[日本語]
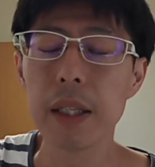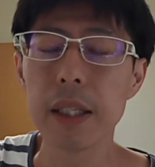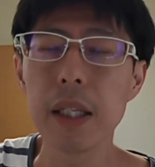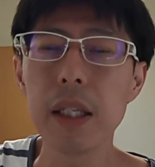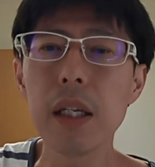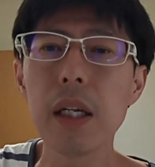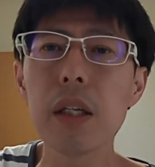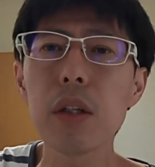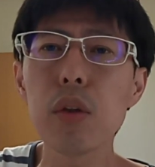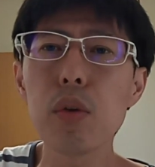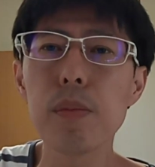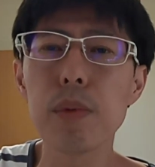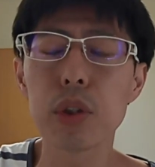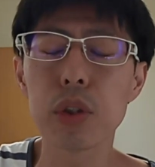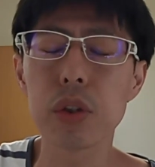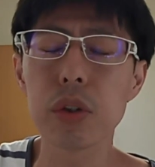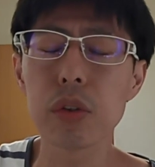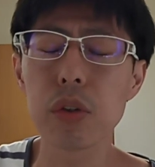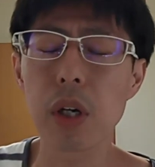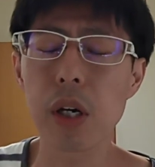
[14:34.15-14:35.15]
提案と募
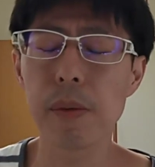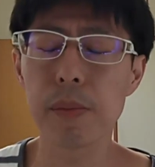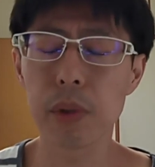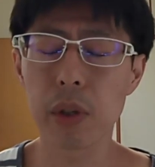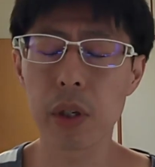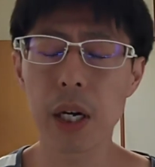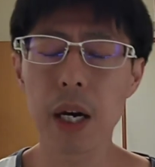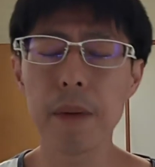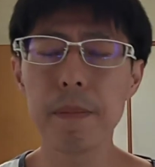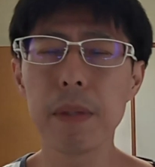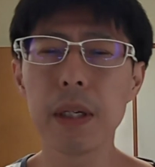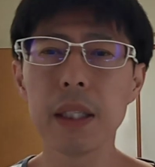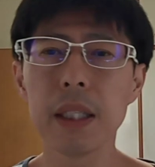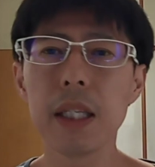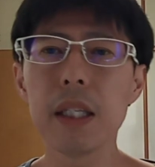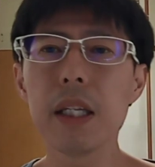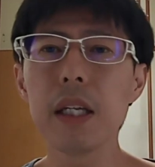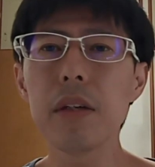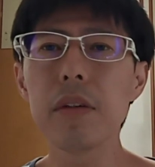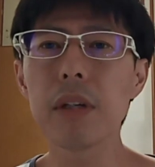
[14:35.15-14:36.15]
集とかの看板
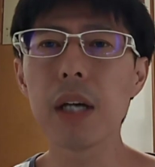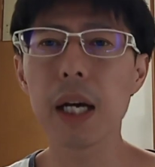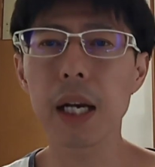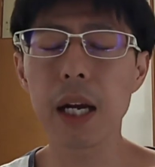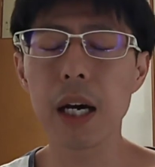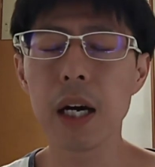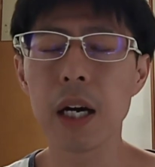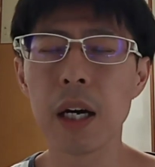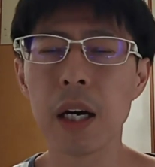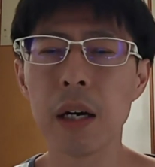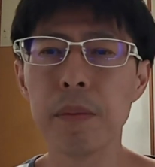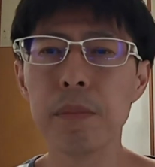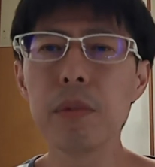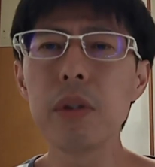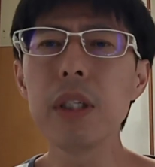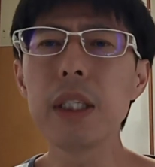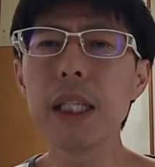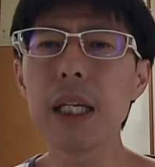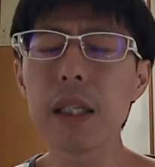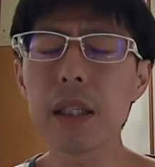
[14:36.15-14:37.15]
出てるから、
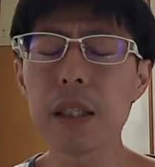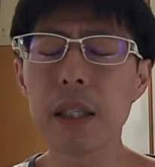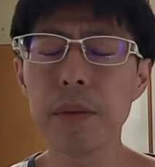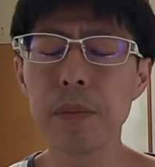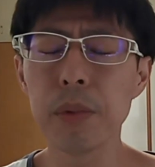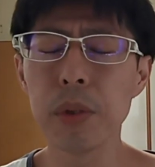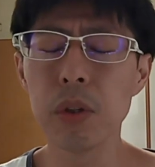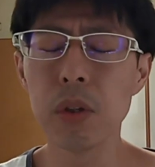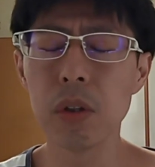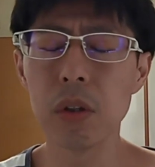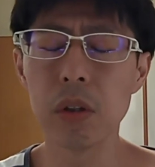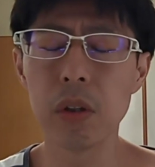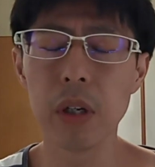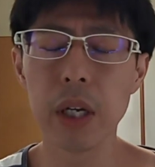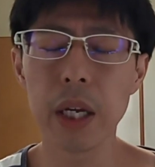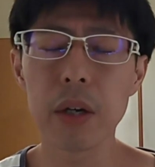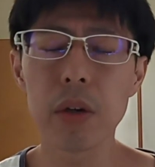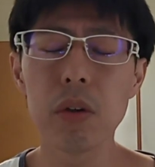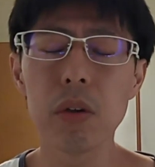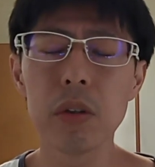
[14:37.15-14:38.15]
無理だっても
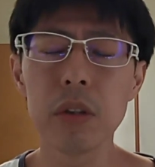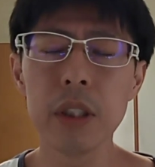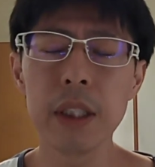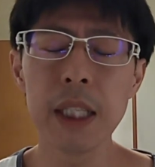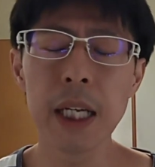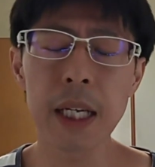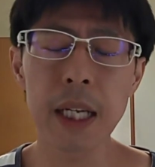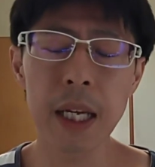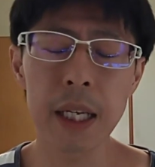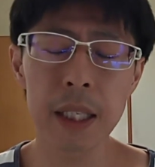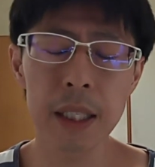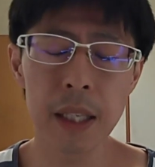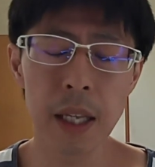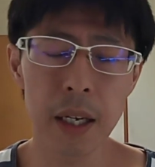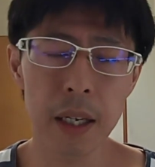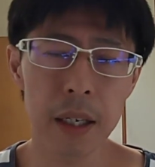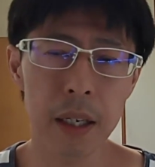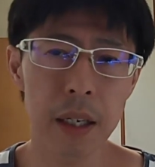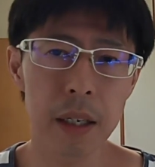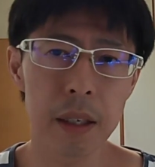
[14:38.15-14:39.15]
う、エコールいらない
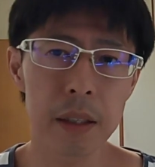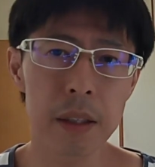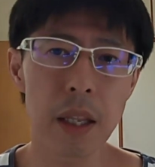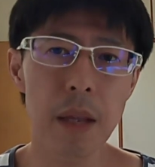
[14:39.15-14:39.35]
で、